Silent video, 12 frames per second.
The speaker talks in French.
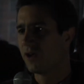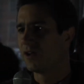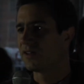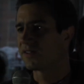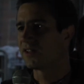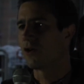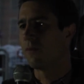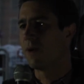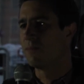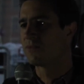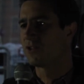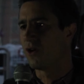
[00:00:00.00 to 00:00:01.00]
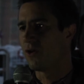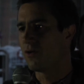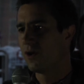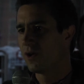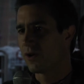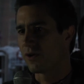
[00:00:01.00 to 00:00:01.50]
et c'est dans le même temps
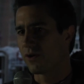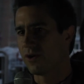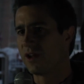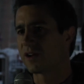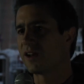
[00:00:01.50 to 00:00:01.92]
les